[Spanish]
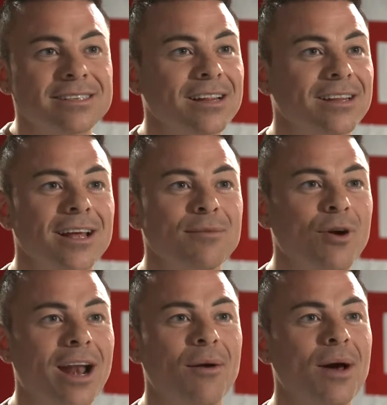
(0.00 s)
San Telmo,
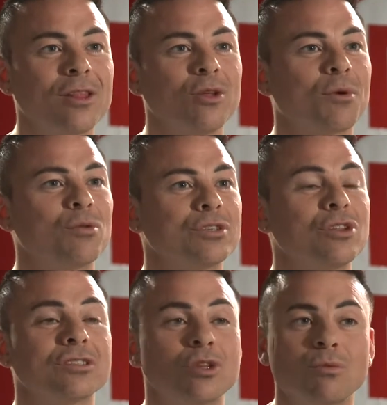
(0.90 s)
grabando, produciendo,
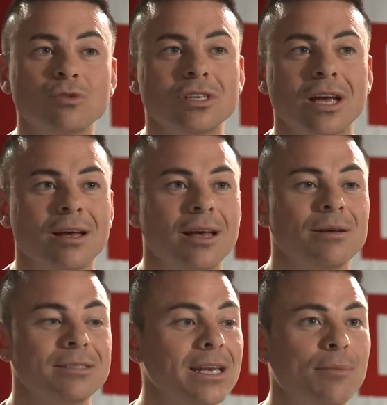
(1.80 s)
haciendo música,
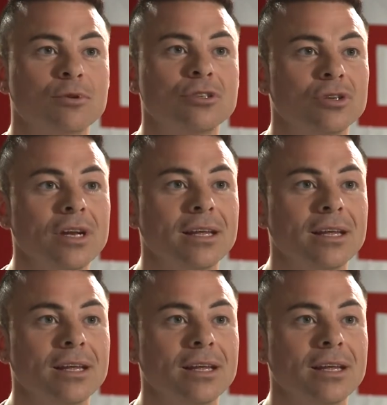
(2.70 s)
sin exposición